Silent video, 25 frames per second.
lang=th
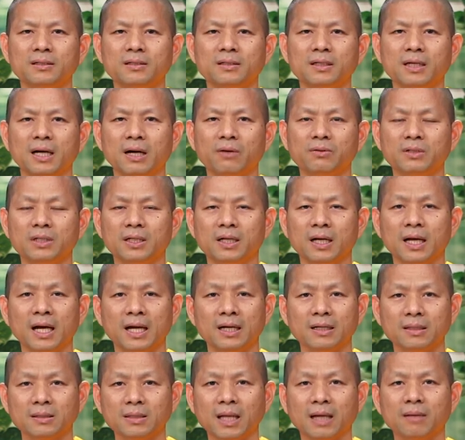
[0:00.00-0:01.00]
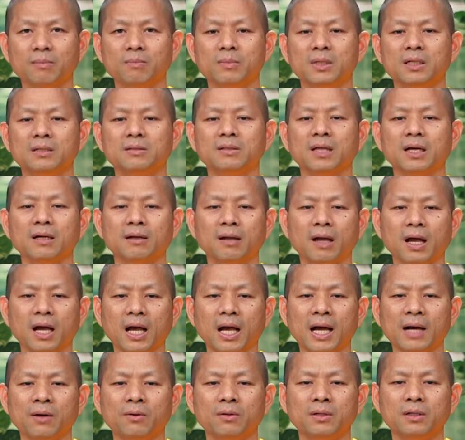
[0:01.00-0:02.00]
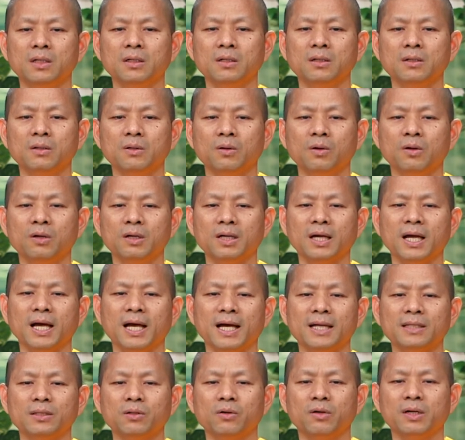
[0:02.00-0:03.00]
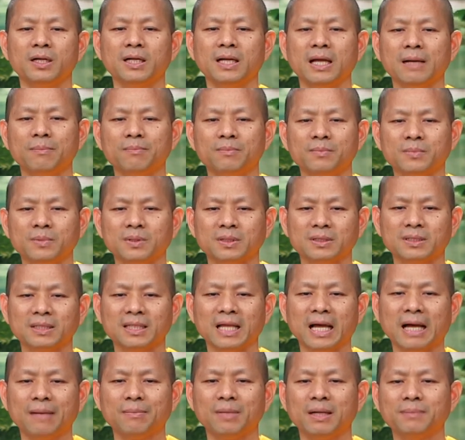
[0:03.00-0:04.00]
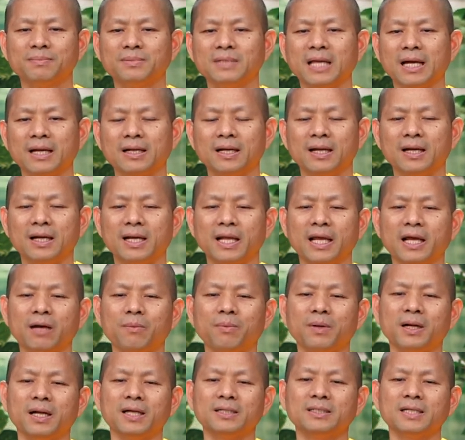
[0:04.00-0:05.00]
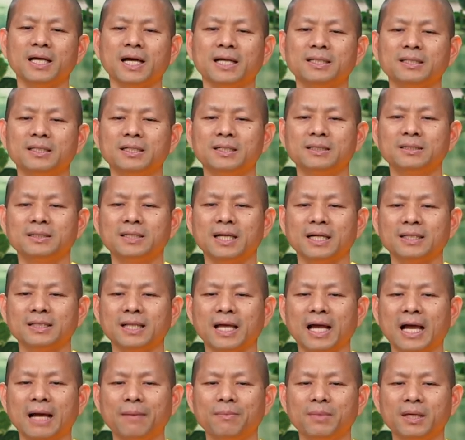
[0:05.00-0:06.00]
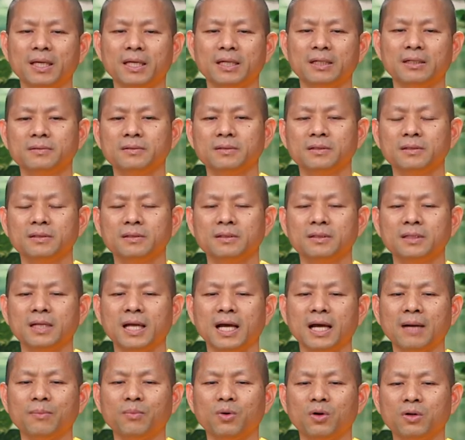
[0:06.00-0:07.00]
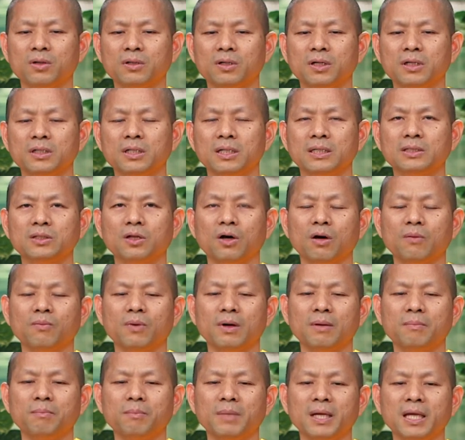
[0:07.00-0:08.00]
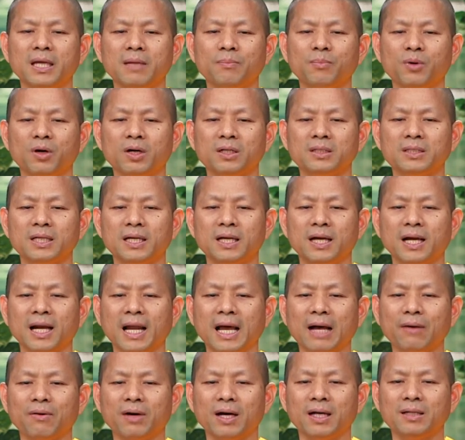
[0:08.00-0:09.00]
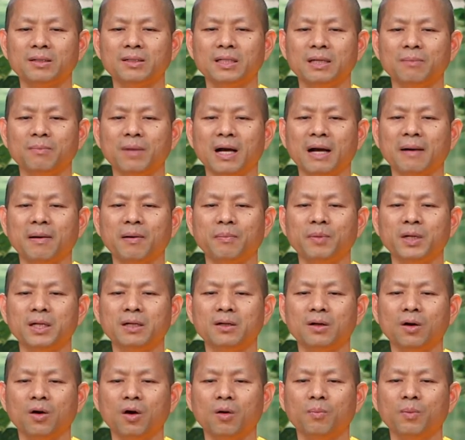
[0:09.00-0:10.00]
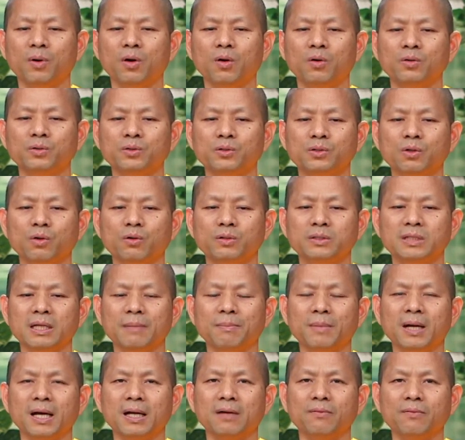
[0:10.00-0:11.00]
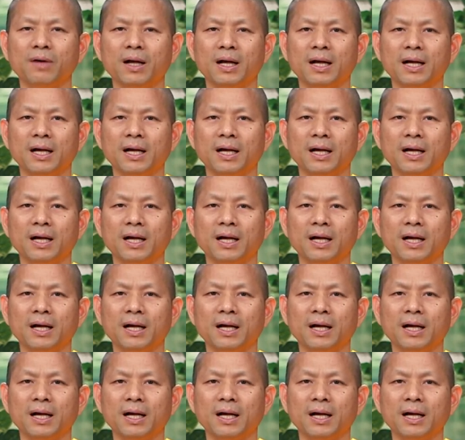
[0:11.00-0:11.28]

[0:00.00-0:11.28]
เอาถึงขั้นตัดมือตัดเท้าเลยนะคนฆ่าโจรได้ทำตามรับสั่งนั้นแล้วพระราชาจึงตรัสถามอีก ดาบทก็ยังตอบว่ามีปกติกล่าวขันติ มหาวพิษก็พระองค์ทรงสำคัญว่า